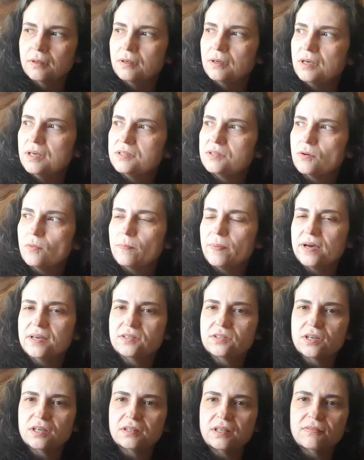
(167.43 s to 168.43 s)
Esse é um
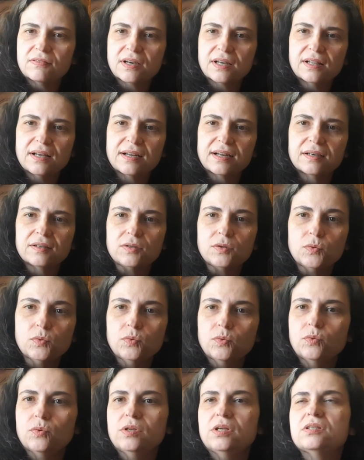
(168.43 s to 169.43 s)
país que já teve Clara
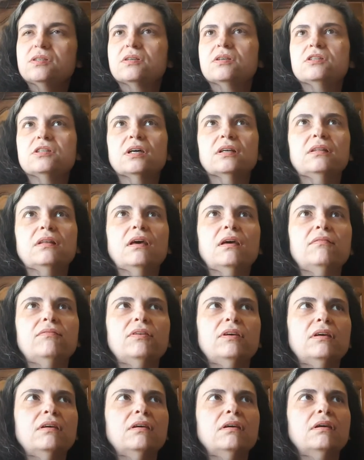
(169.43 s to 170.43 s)
Nunes, que já
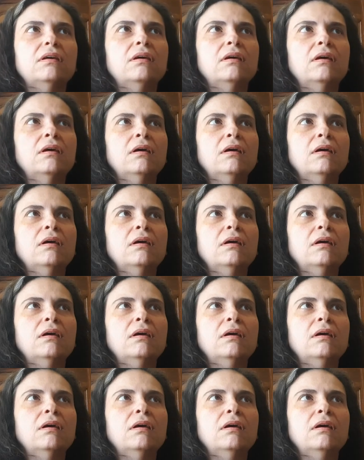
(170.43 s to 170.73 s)
teve